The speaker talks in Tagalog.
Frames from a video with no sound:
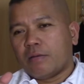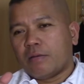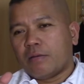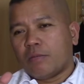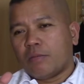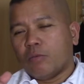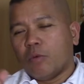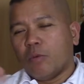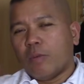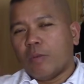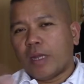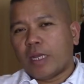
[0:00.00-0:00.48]

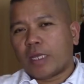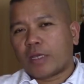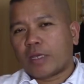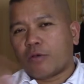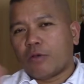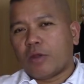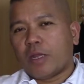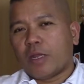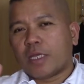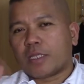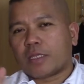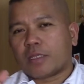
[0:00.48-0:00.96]
bumalik
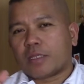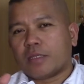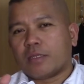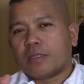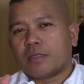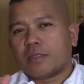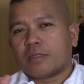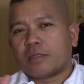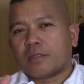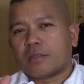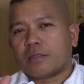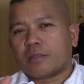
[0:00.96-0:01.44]
ulit,
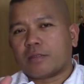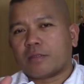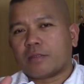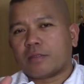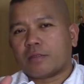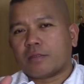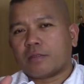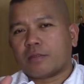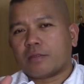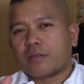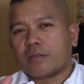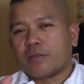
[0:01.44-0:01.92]

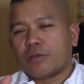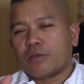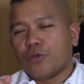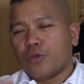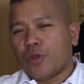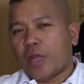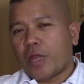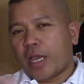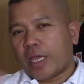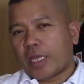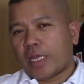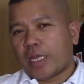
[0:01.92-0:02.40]

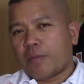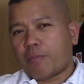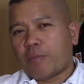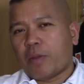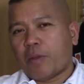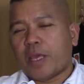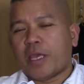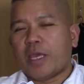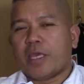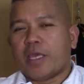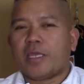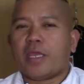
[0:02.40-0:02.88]
yun ang
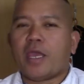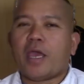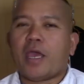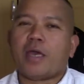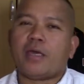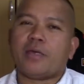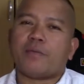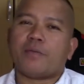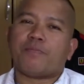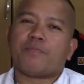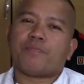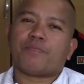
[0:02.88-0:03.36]
in-applyan niya.
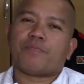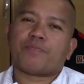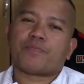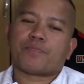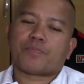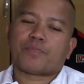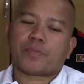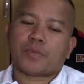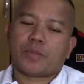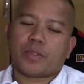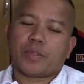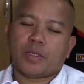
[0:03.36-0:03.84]

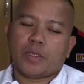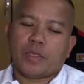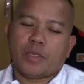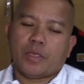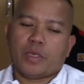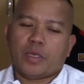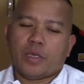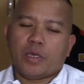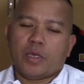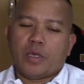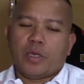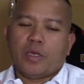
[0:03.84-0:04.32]

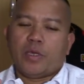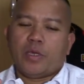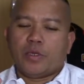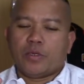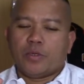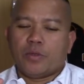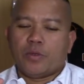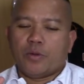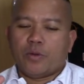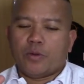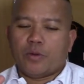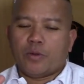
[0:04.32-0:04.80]

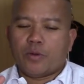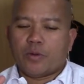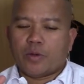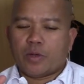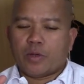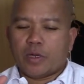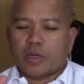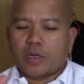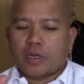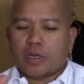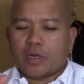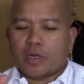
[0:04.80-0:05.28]
Yung
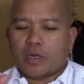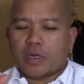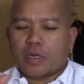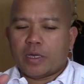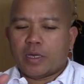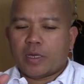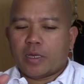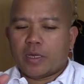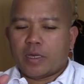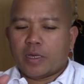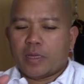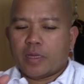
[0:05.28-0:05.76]

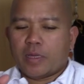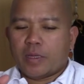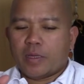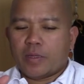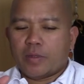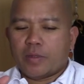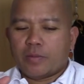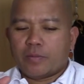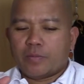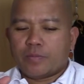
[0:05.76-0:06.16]
uh, ah,